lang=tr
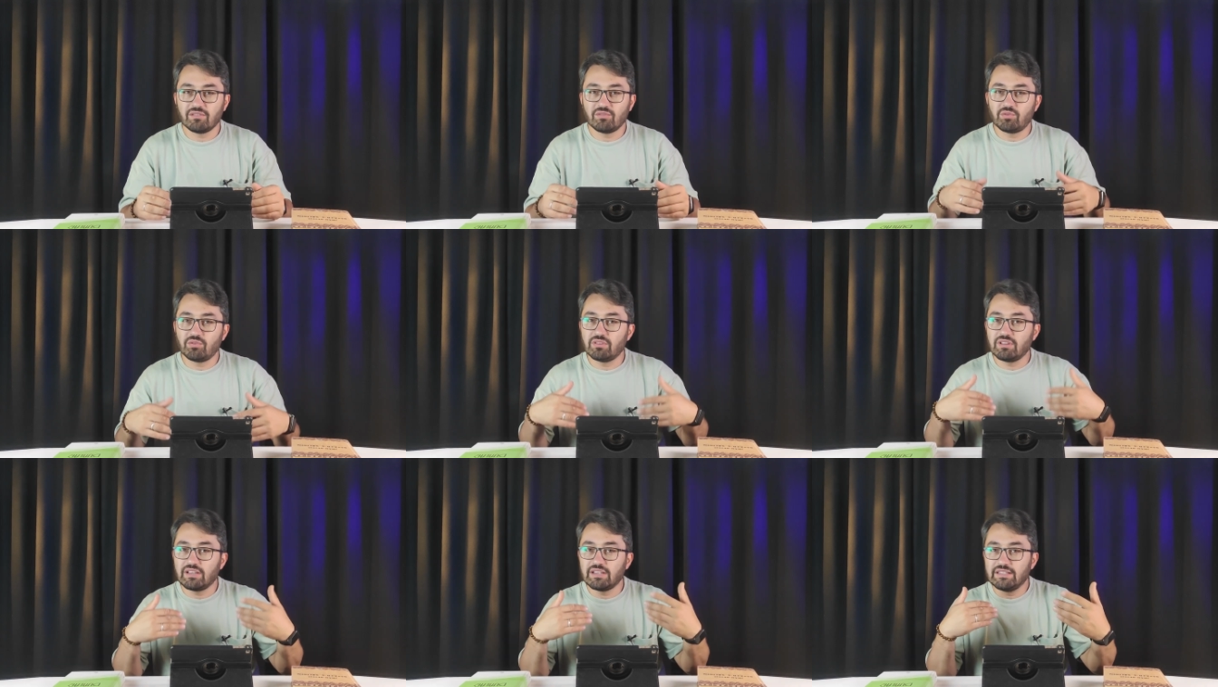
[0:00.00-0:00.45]

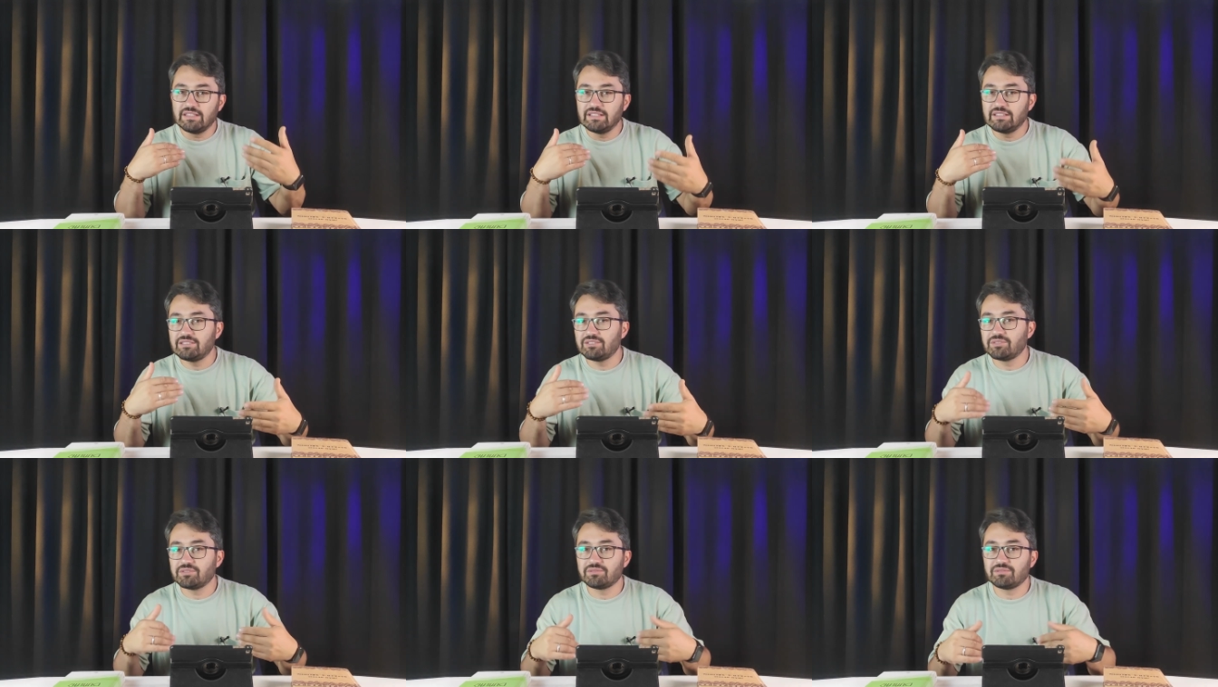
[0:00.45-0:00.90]

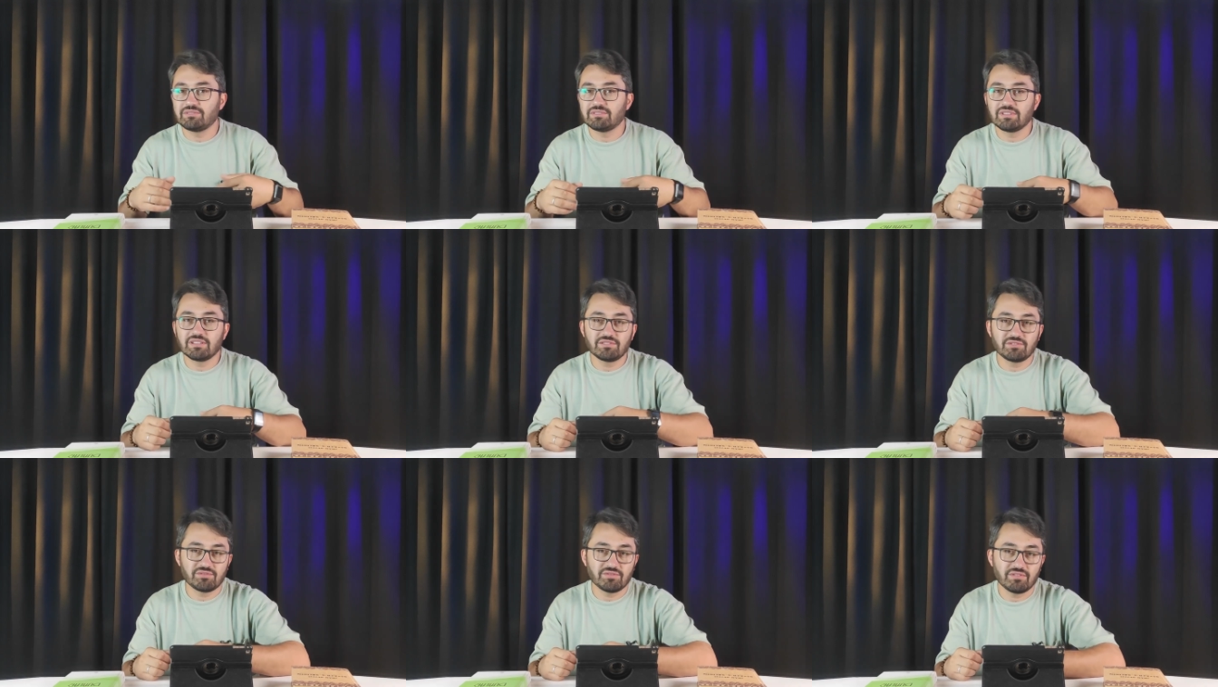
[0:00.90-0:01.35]
kolaylık
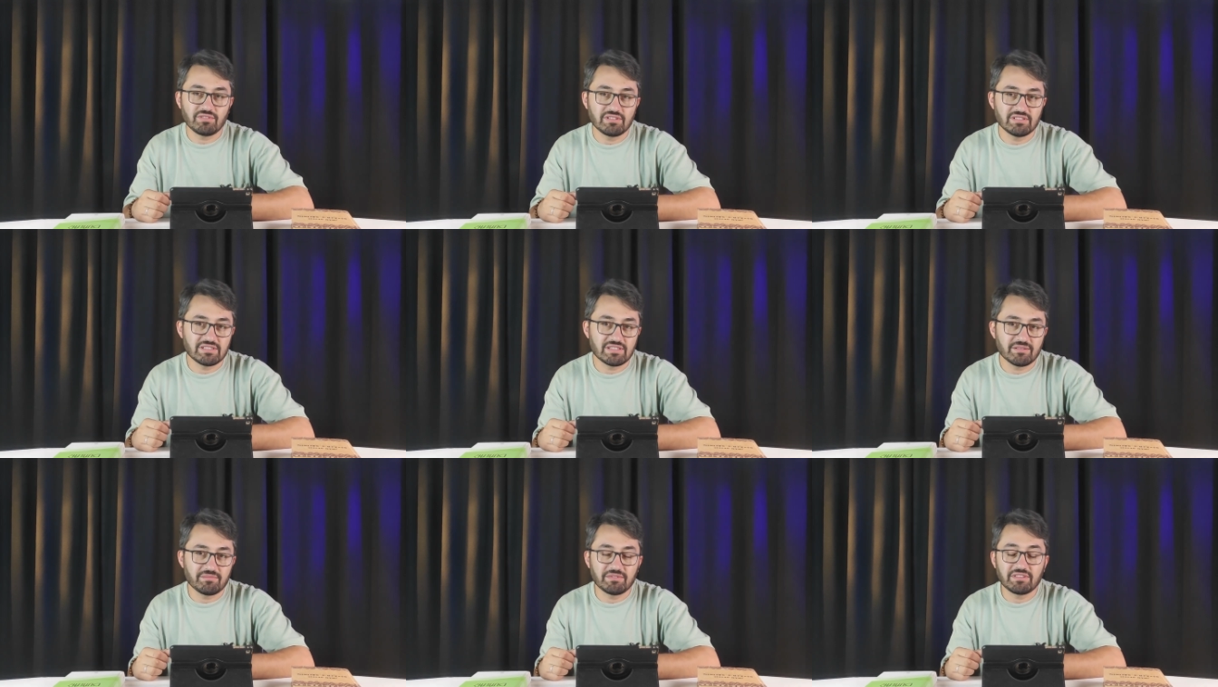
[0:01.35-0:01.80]
yönünden çok
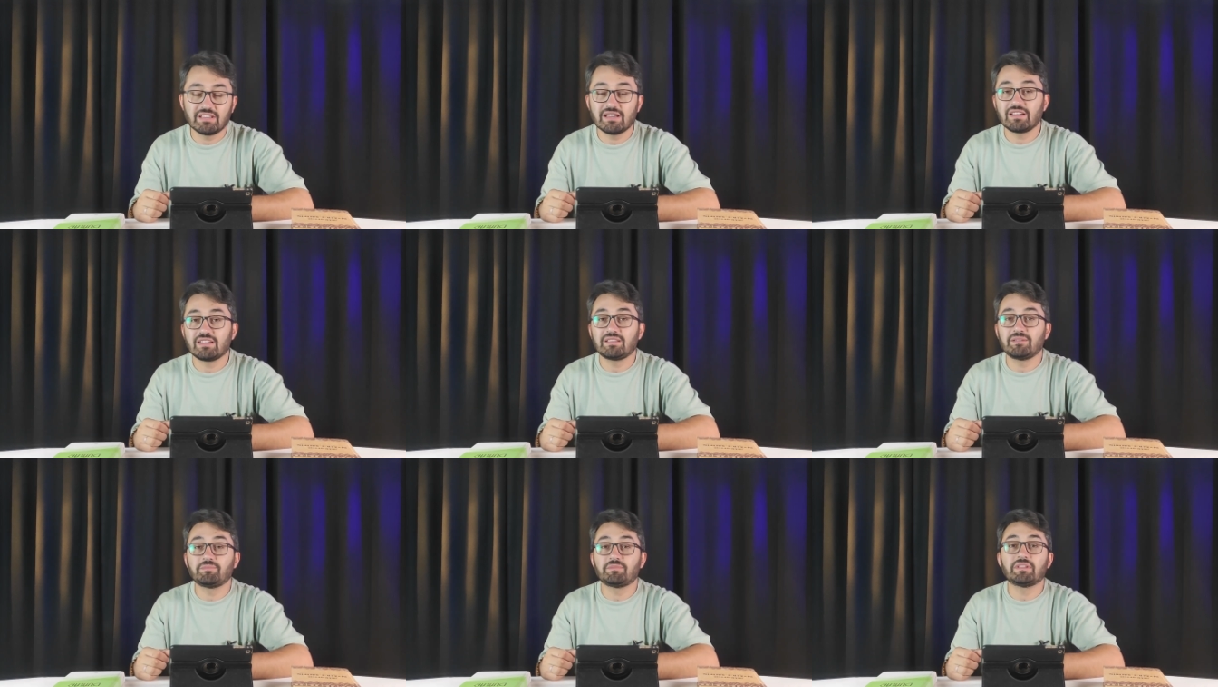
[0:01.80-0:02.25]
kısa bir
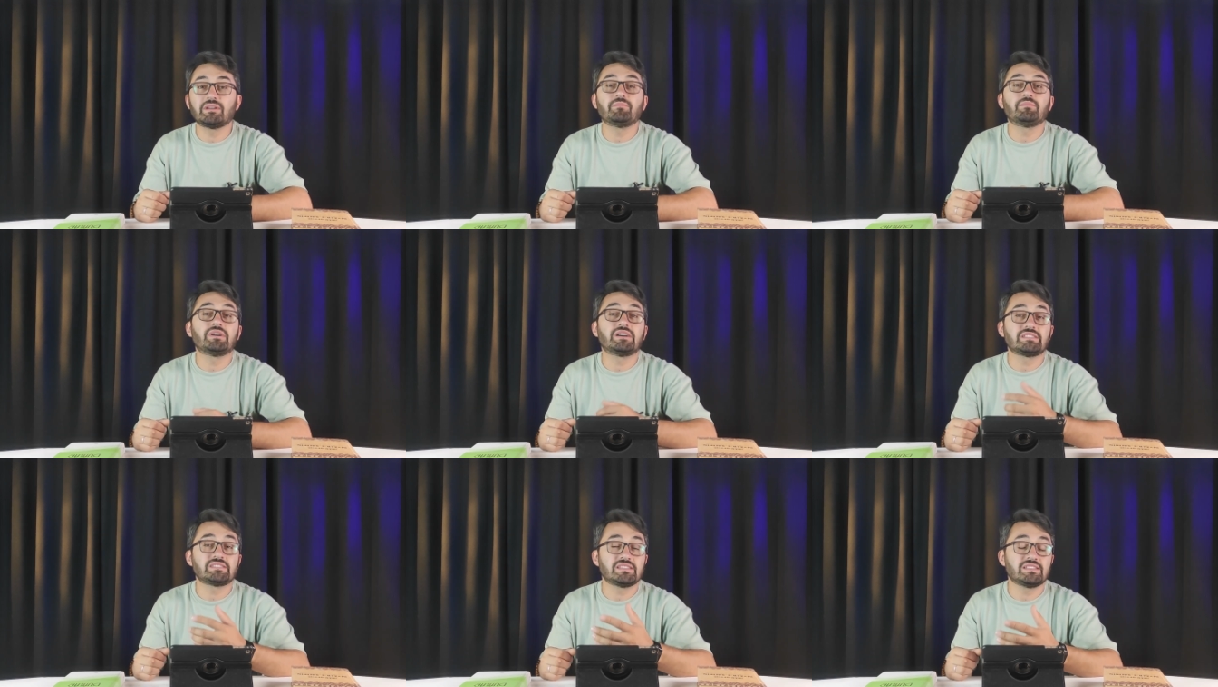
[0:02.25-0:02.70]

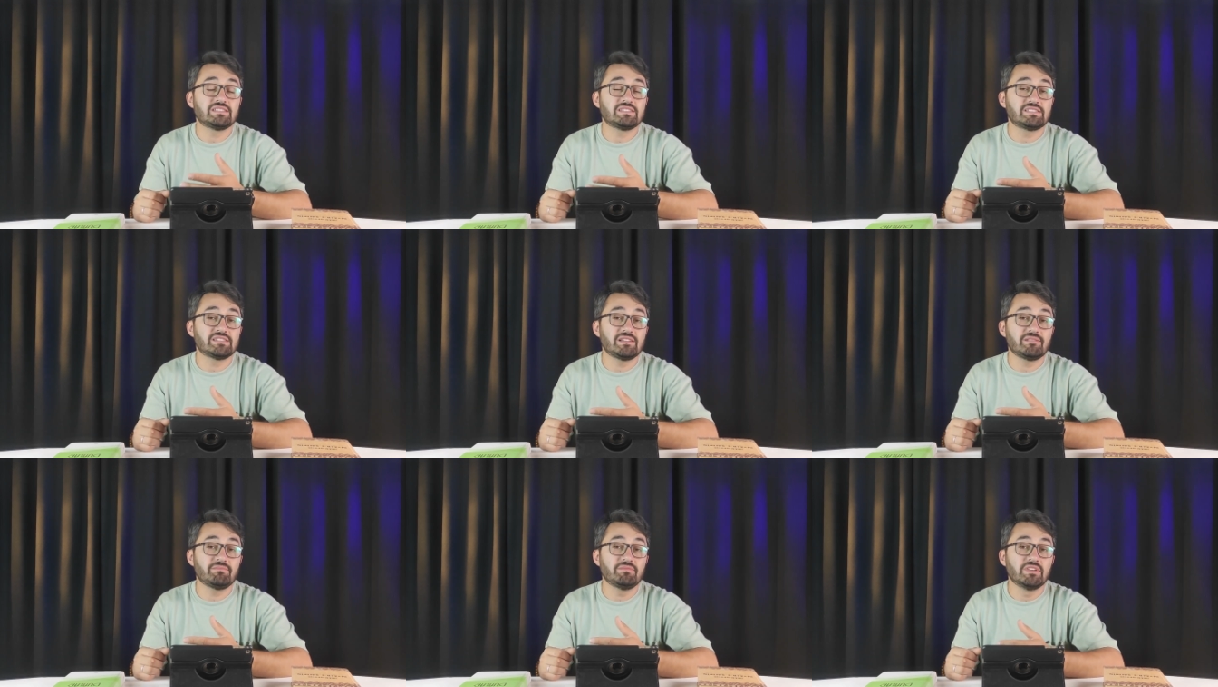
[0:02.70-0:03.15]
terkipten
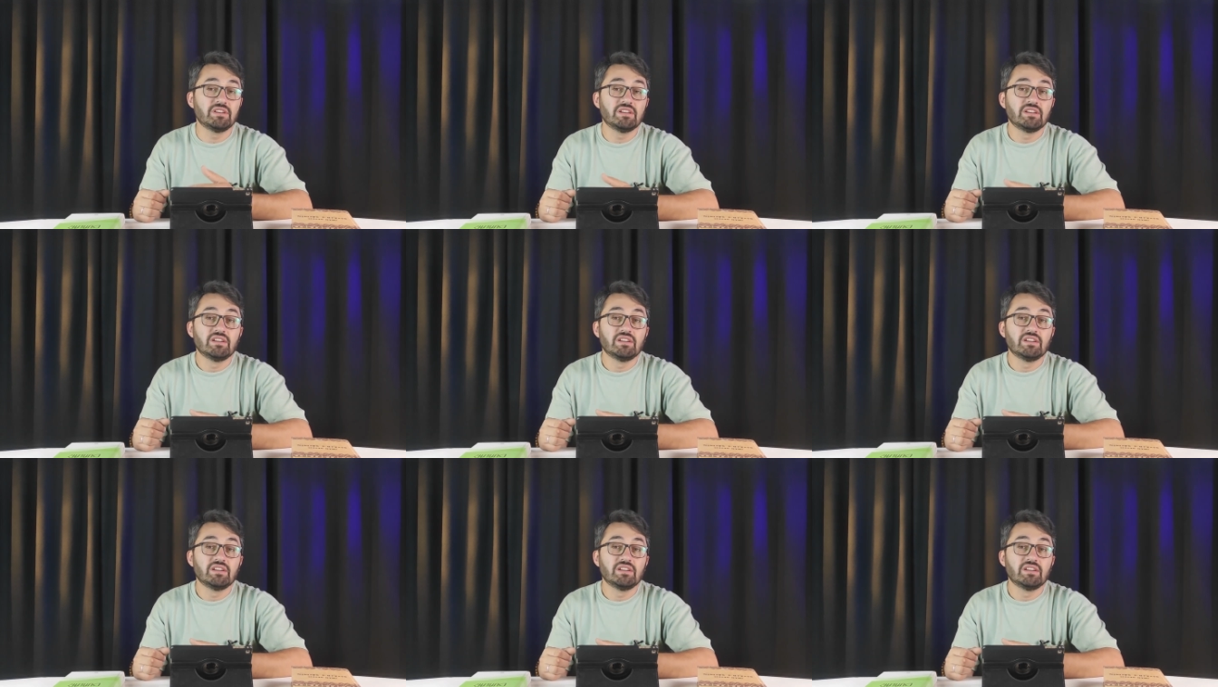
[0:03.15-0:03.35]
bahsedeceğim.